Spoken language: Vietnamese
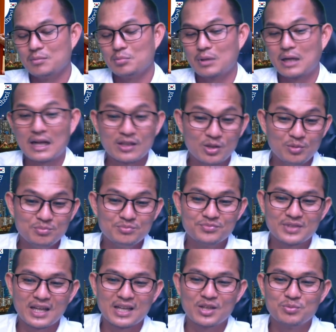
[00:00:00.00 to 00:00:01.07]
hàng nhóm
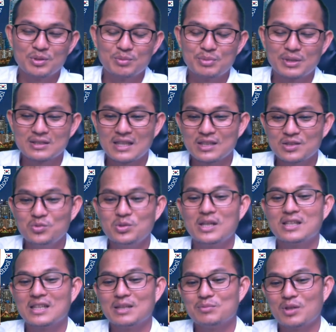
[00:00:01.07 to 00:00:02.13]
hàng nhóm nó được xa chút hay
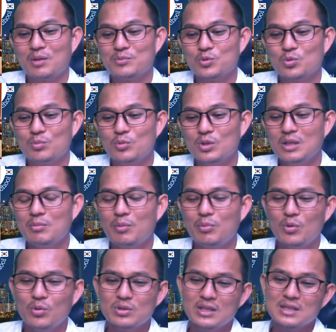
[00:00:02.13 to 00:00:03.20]
là việc chọn chủ mỗi chiếc bóng
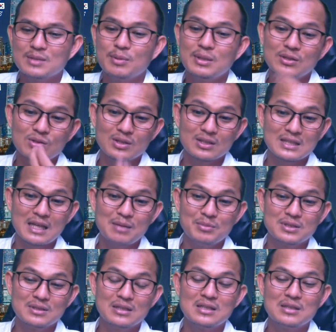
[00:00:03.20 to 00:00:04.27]
ôn tinh hơi sực xa
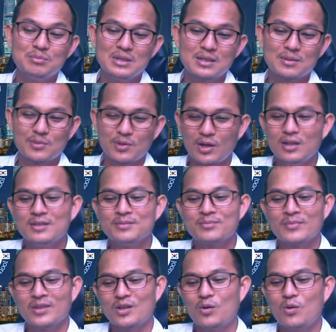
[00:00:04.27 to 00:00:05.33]
bởi sân dìm miên ngó
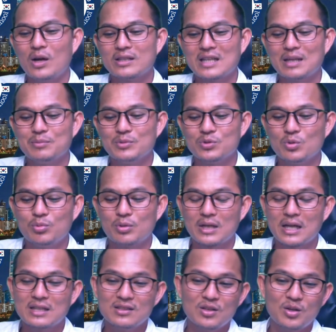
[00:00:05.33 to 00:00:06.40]
có ai chăn một số con
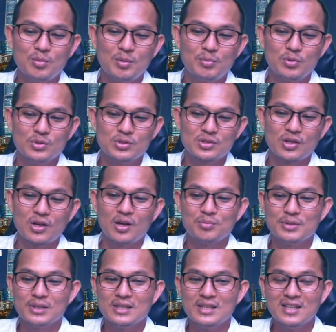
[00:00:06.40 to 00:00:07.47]
này đấy có bóng ôn chẳng ngó
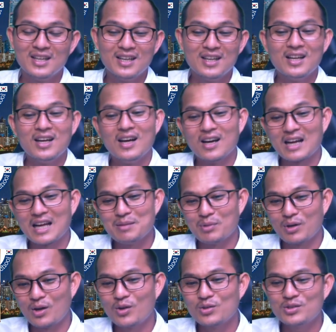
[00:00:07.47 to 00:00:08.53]
vì ngày bỏ
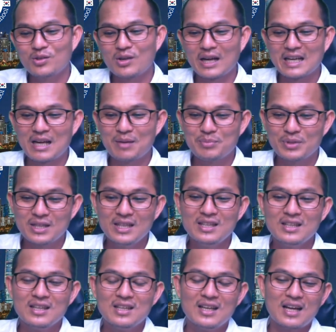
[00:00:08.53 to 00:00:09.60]
lo rồi ngày đã bị ấy
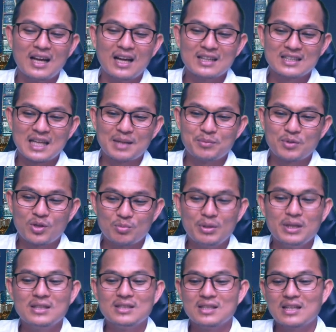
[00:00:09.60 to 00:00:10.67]
chăn một
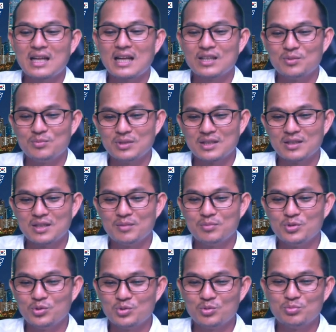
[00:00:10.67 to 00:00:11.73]
phê chẳng hàng nhóm năng ở
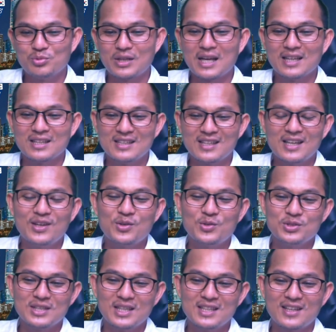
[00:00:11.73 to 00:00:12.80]
bây giờ chung phút này nó ngay ông
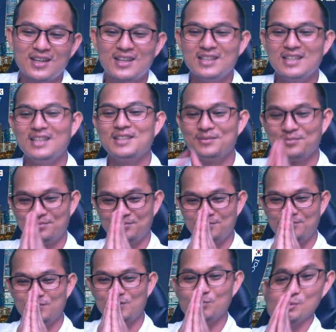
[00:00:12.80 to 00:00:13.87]
có chở từng ngọt đi chỉ